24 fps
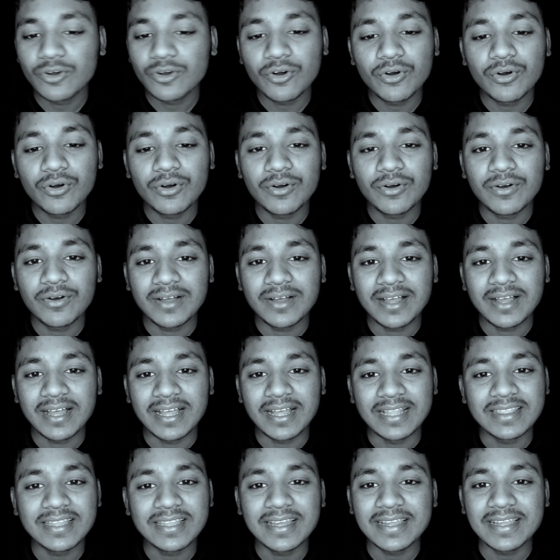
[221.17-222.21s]
তো
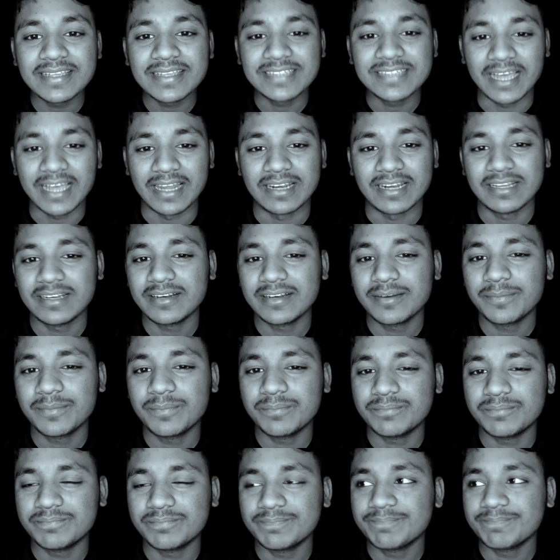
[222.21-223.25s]
আল্লাহ এই ঝাড়ে
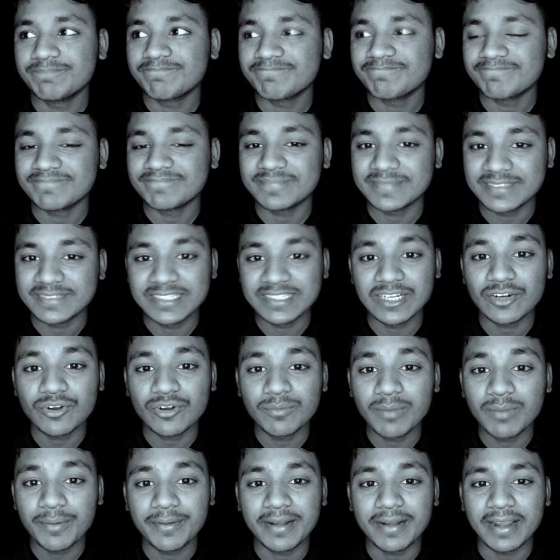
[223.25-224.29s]

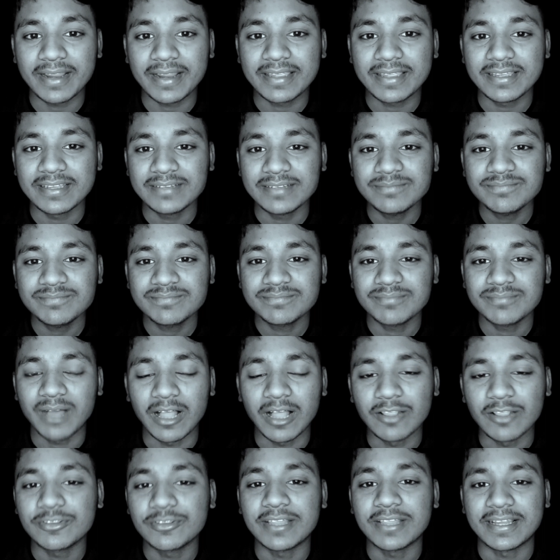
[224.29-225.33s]
যেরকম ভাবে রাখে
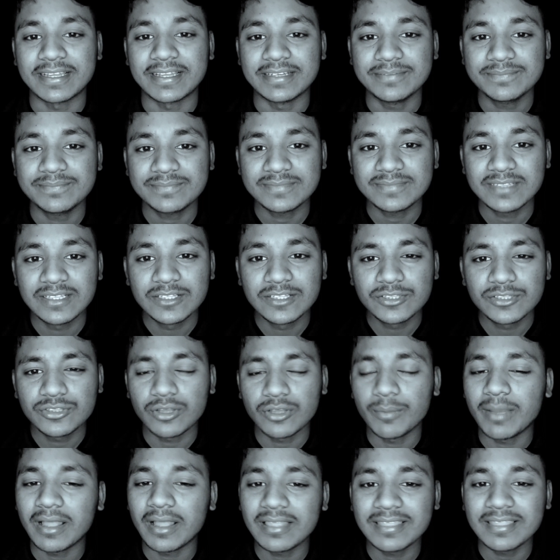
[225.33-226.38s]
ভালো থাকে
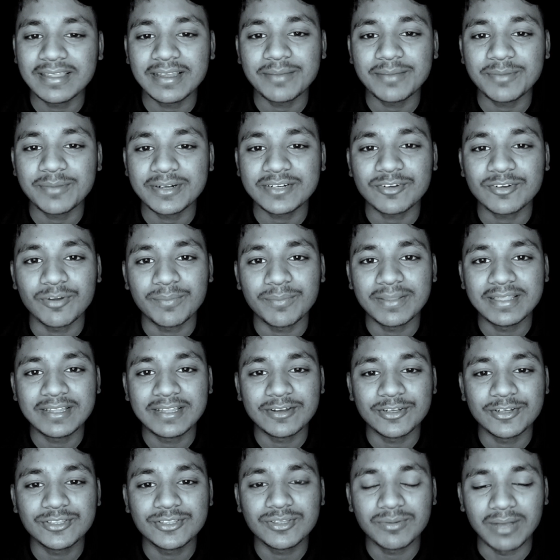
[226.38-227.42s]
তবে আল্লাহ আমার
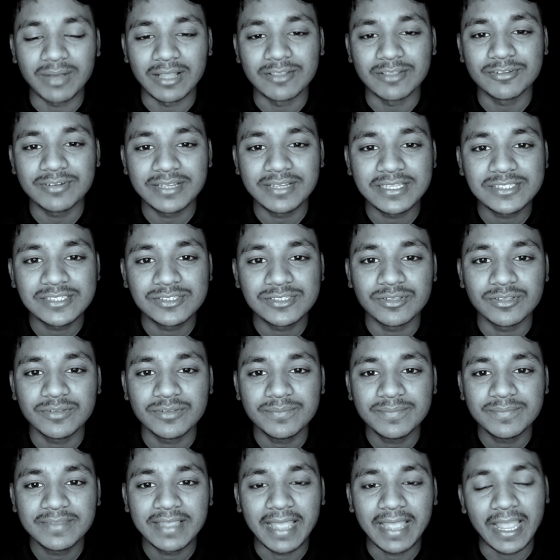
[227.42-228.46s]
কপালে হয়তো ভালো লেগছিল
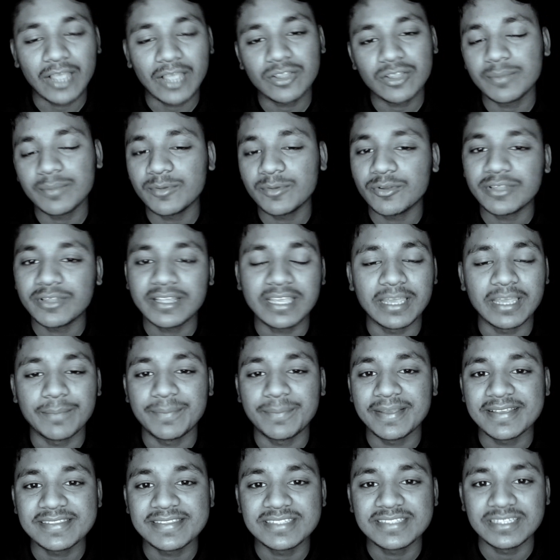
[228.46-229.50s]
এখন আমি অনেক
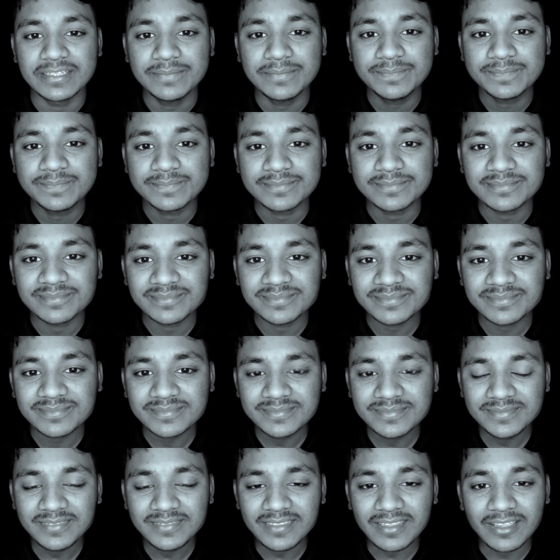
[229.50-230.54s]
হ্যাপি আছি
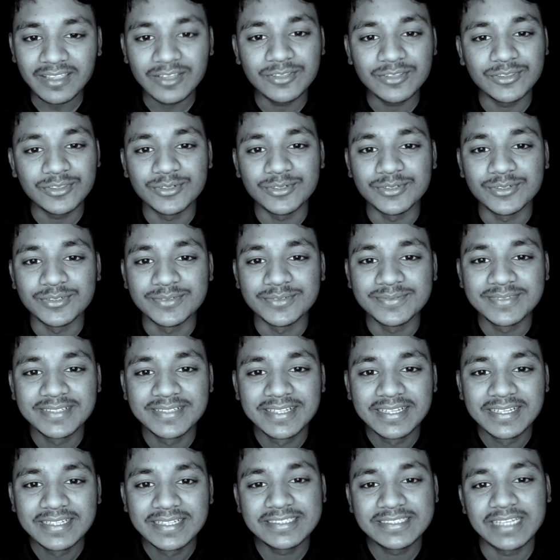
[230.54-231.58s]
কিন্তু
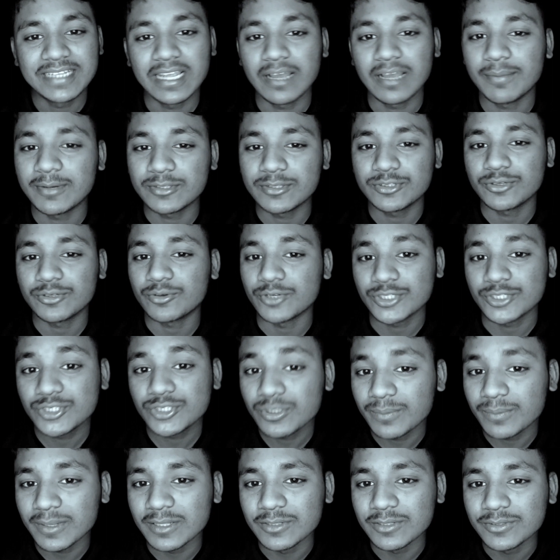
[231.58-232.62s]
সে আবার তো
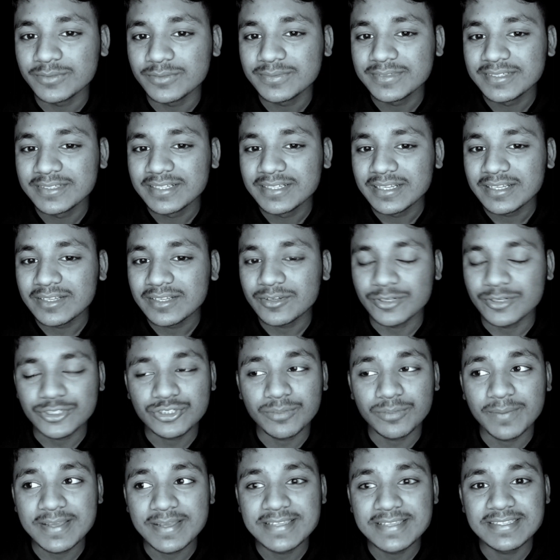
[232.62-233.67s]
কষ্ট পালো
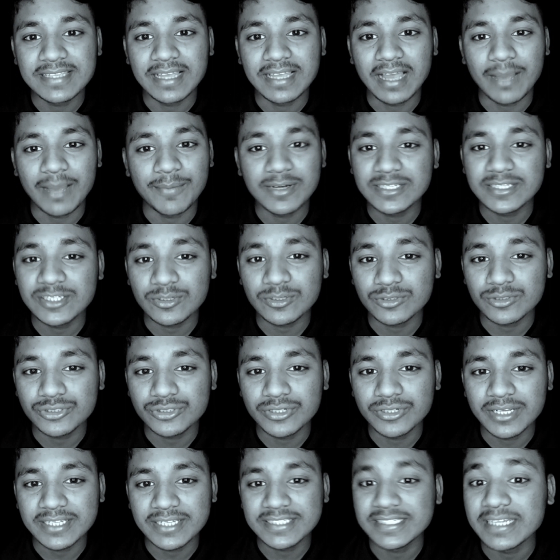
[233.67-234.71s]
কষ্ট পাইছে আমার যে
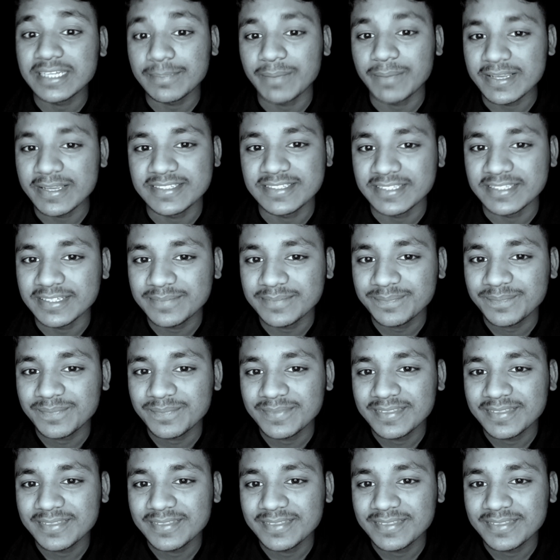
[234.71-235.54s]
কষ্টটা সে পাইছে